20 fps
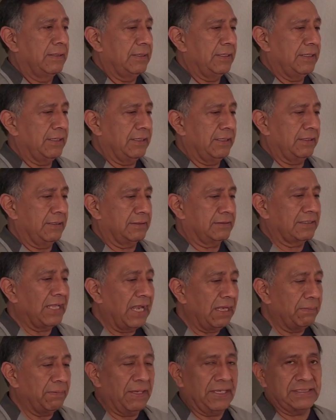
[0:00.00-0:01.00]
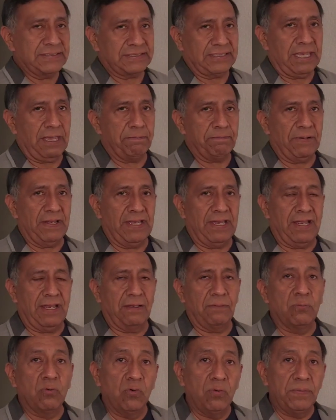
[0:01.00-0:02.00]
Eh, tal vez quepa la
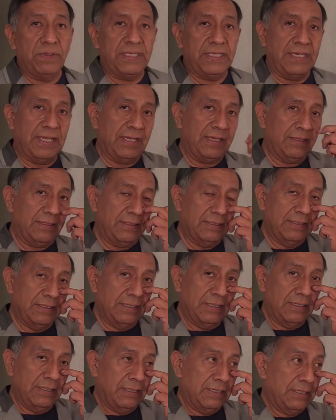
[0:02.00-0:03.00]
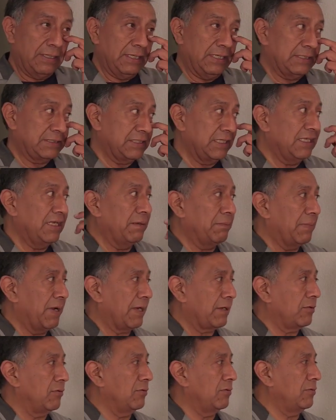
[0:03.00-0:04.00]
albúmina, eh, sin
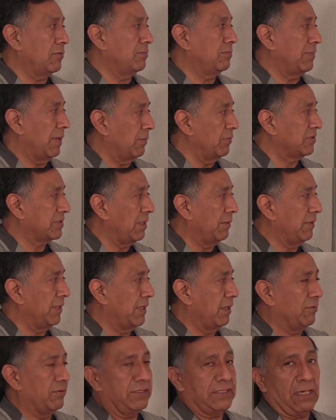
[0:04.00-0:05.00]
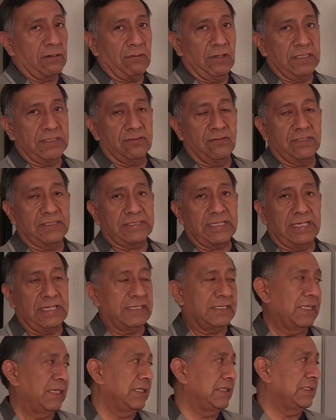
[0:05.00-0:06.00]
embargo, vamos a ver ahorita cuáles son las
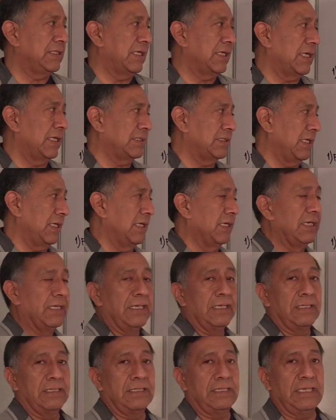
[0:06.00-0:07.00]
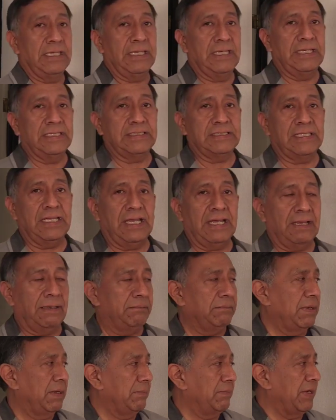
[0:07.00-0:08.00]
características de esta
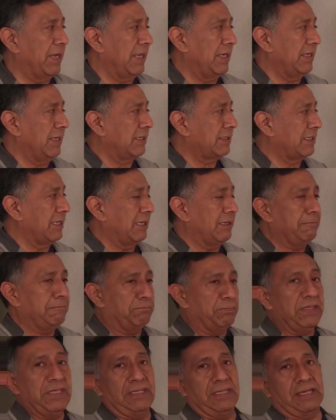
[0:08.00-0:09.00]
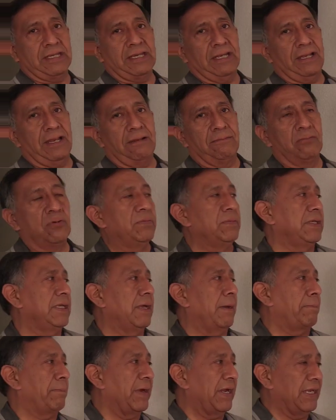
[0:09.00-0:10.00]
membrana que impide que la
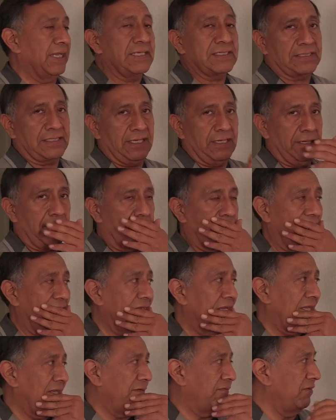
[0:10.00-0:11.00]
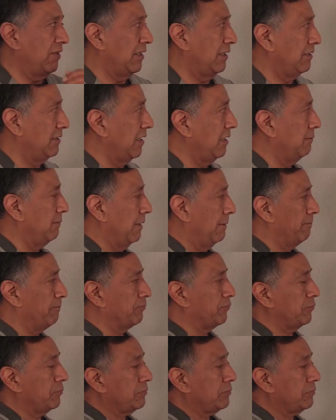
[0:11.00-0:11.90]
albúmina aparezca en la orina definitiva.